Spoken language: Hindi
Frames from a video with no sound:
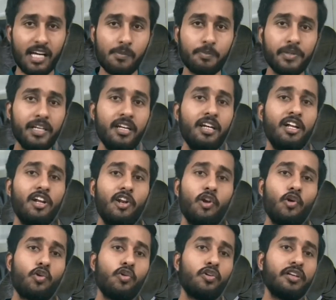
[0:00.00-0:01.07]
नाम पे
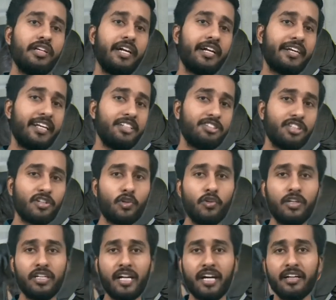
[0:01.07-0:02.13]
लोगों की अटेंशन को
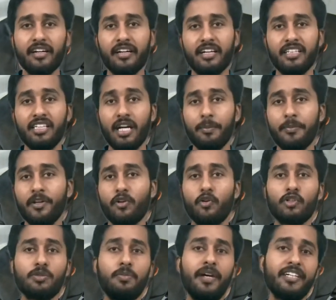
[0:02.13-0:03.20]
ड्रा कर रही है अपने
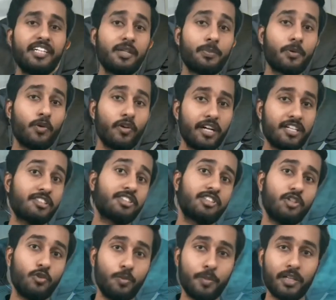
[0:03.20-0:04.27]
कॉस्मेटिक प्रोडक्ट्स
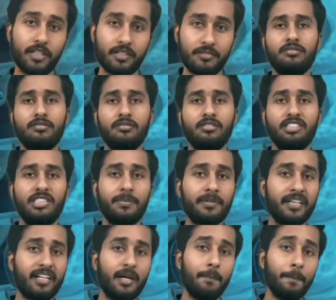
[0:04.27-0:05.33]
के ऊपर
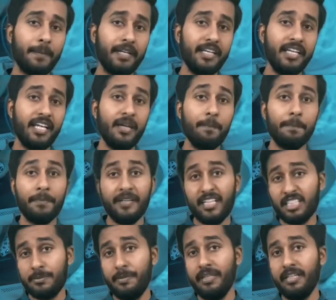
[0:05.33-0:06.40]
जबकि कंपनी ने
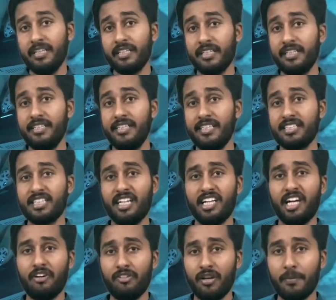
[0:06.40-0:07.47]
पीएसपी इंग्रेडिएंट्स का
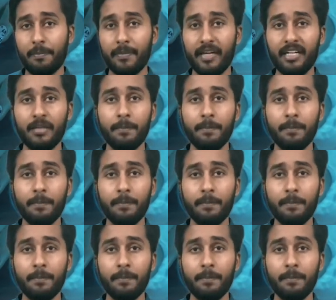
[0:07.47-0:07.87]
डेवलपमेंट